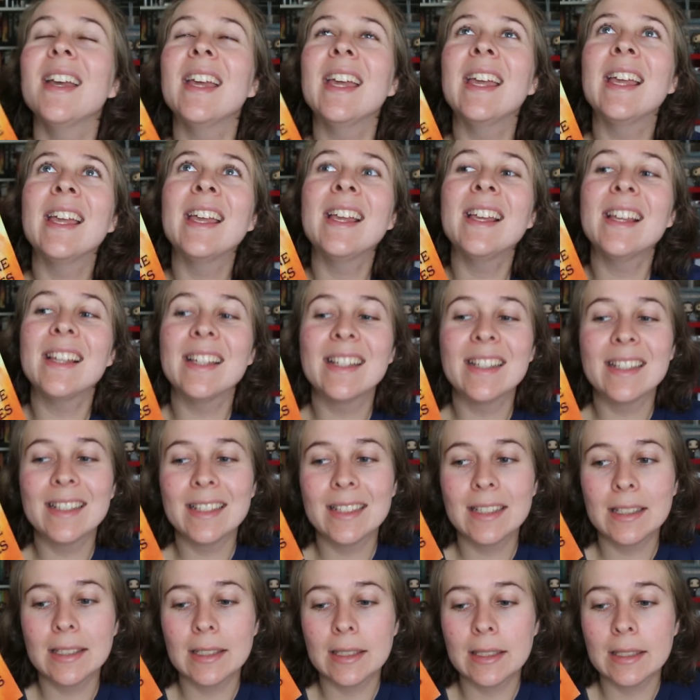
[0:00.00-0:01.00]
Et
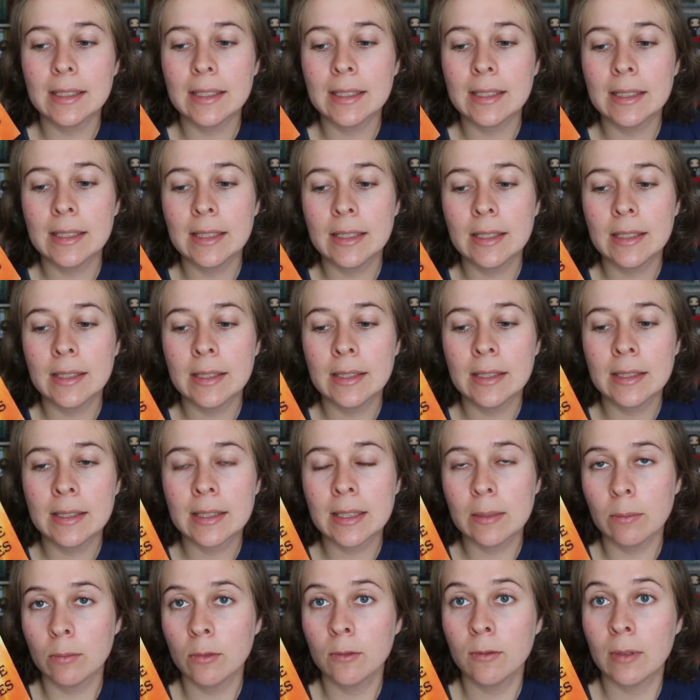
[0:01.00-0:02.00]

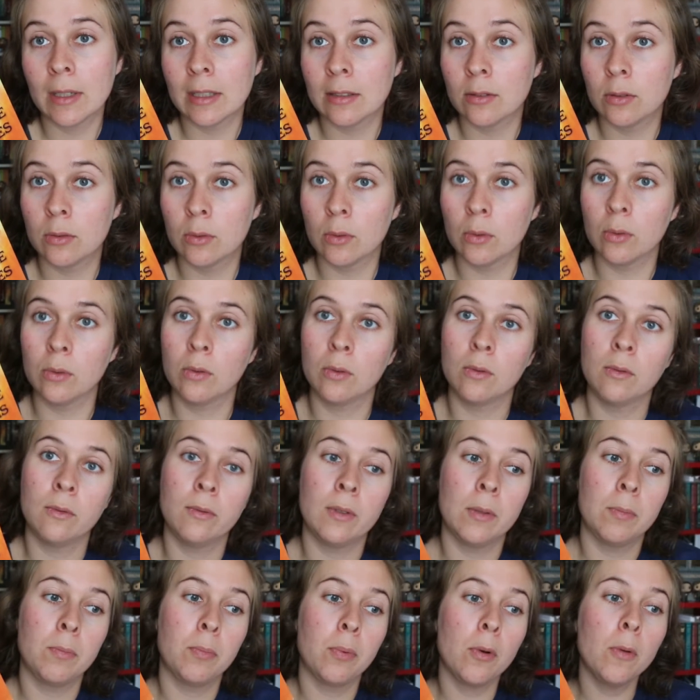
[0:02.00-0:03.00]
Simon va se
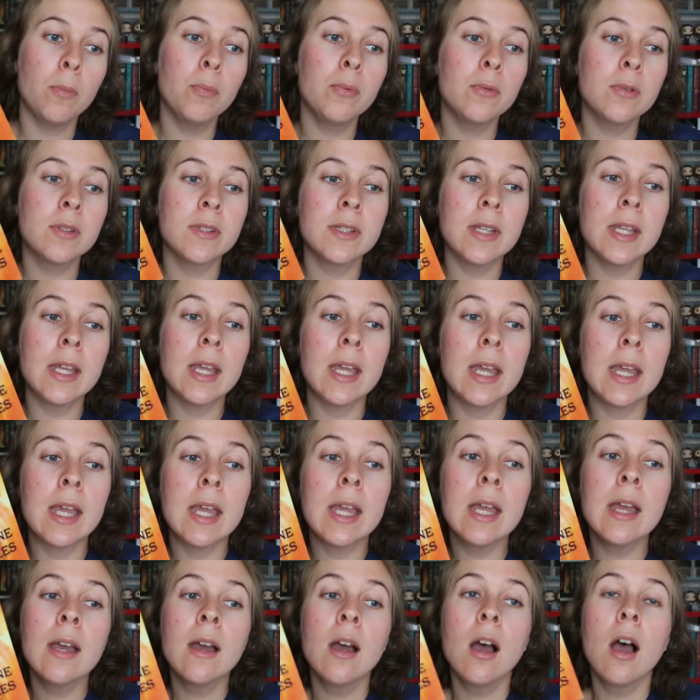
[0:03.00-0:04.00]
retrouver propulsé
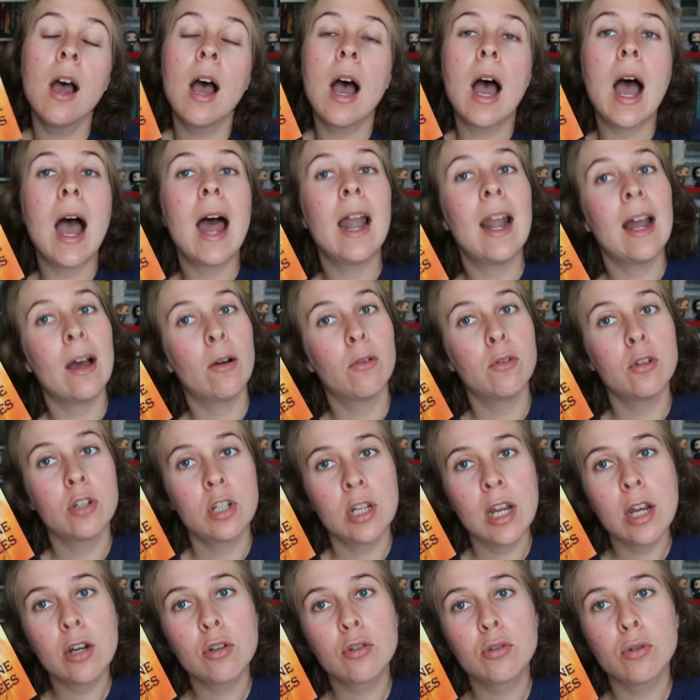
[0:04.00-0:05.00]
et à la
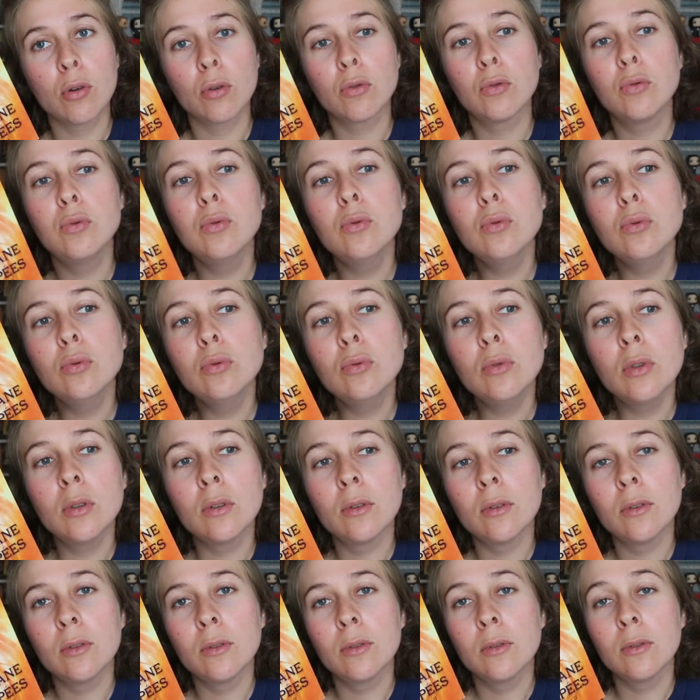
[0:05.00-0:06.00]
recherche surtout
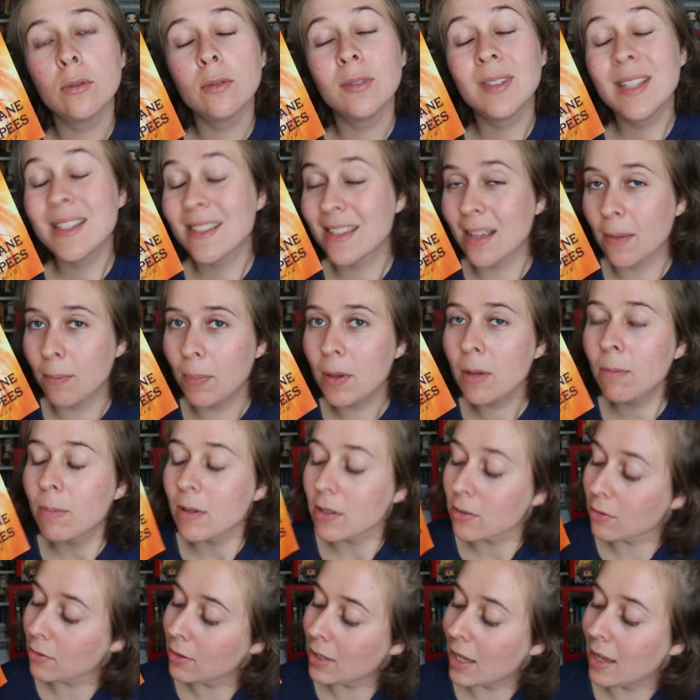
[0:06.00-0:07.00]
euh, des épées,
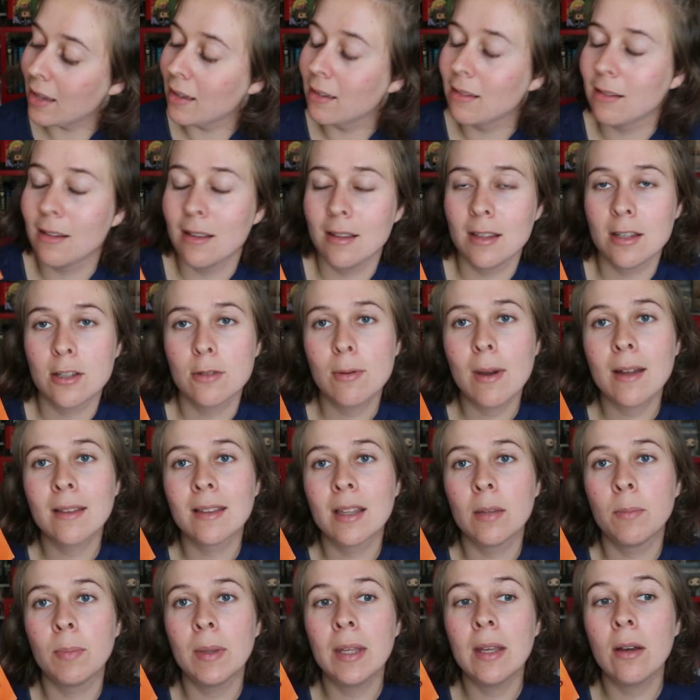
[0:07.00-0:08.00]
parce qu'il y a une histoire
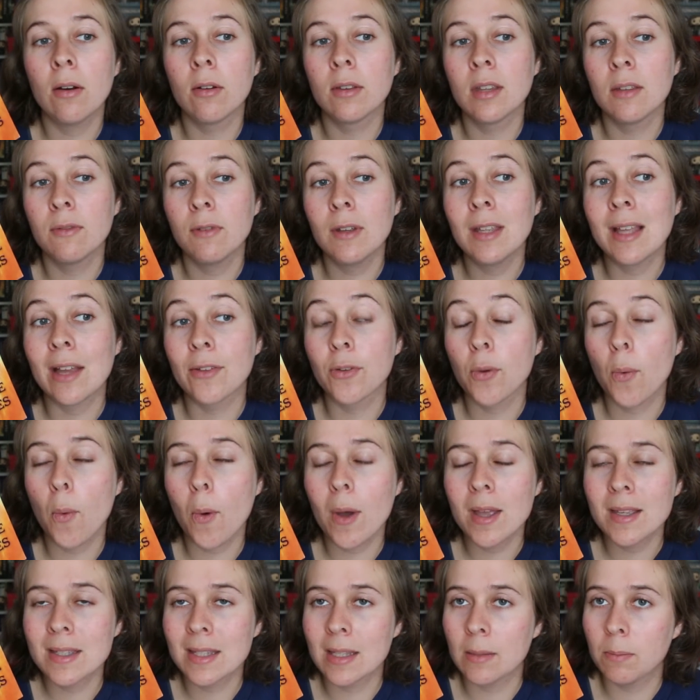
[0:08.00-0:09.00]
d'épées. En effet, il y a
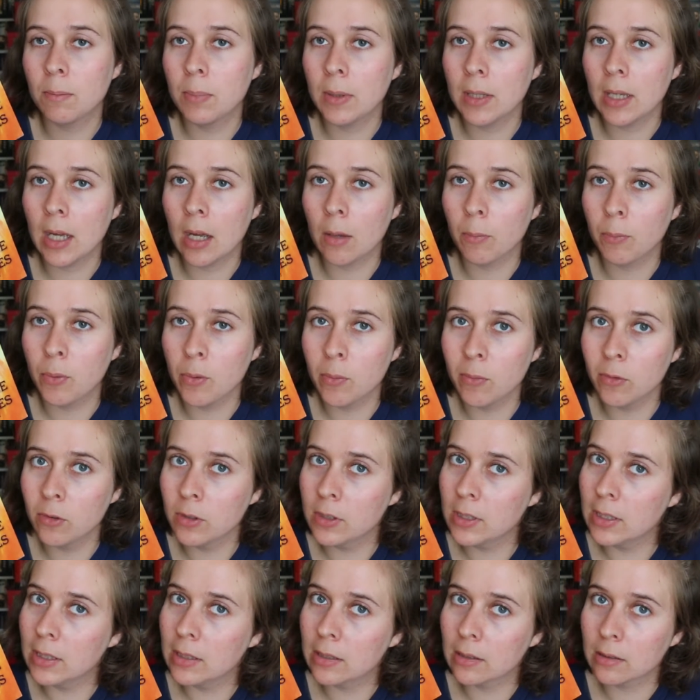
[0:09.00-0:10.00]
trois épées un peu
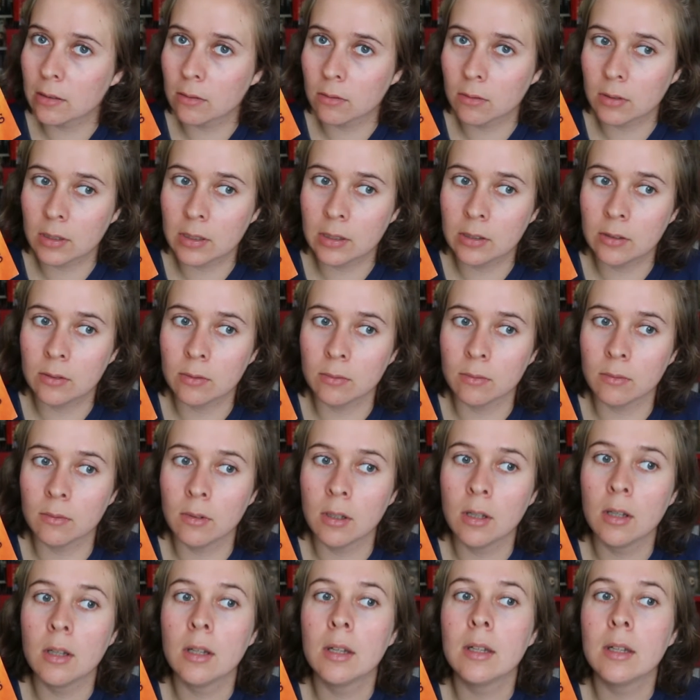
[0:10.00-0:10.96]
maudites qui sont